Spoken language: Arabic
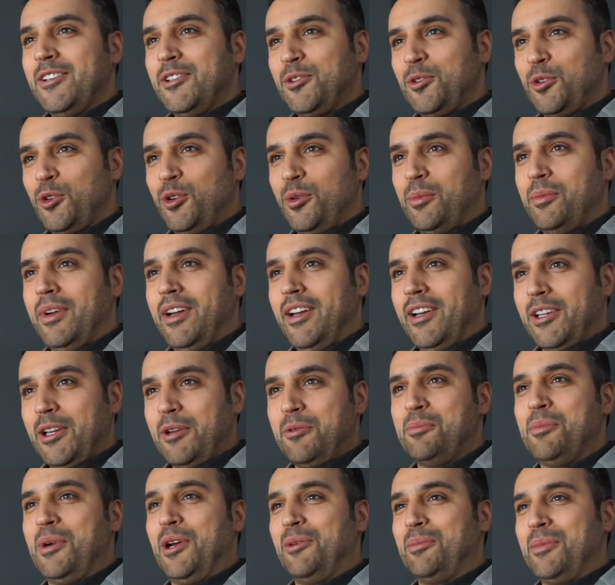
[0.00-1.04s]
تروح مع كم
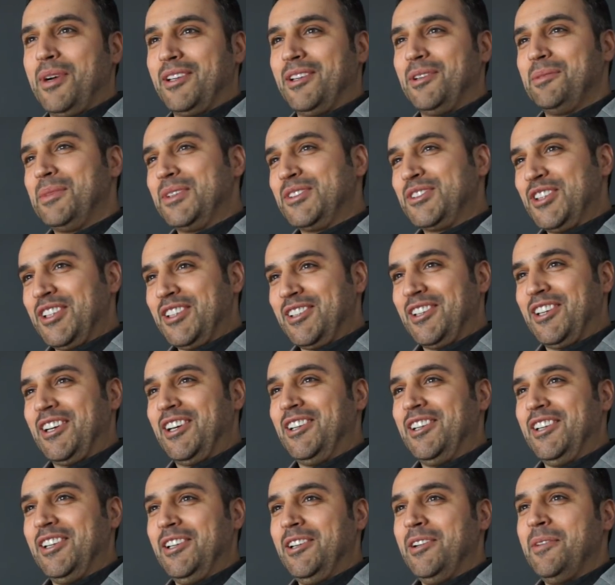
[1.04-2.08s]
المعلومات البسيط
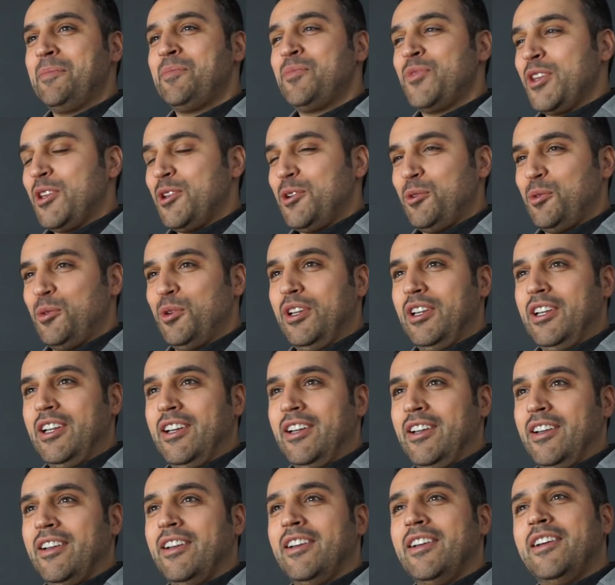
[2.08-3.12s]
القليل
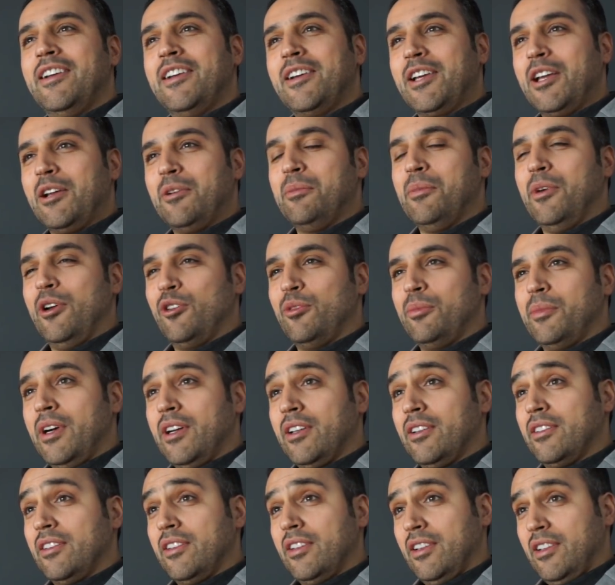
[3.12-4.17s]
ولا كم
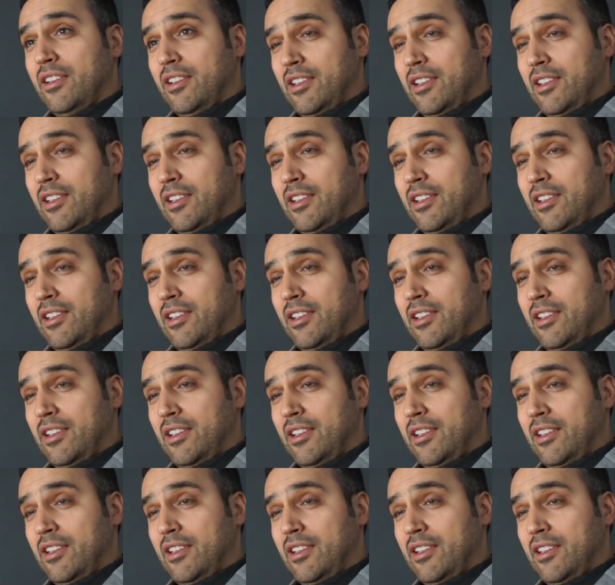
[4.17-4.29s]
المعلومات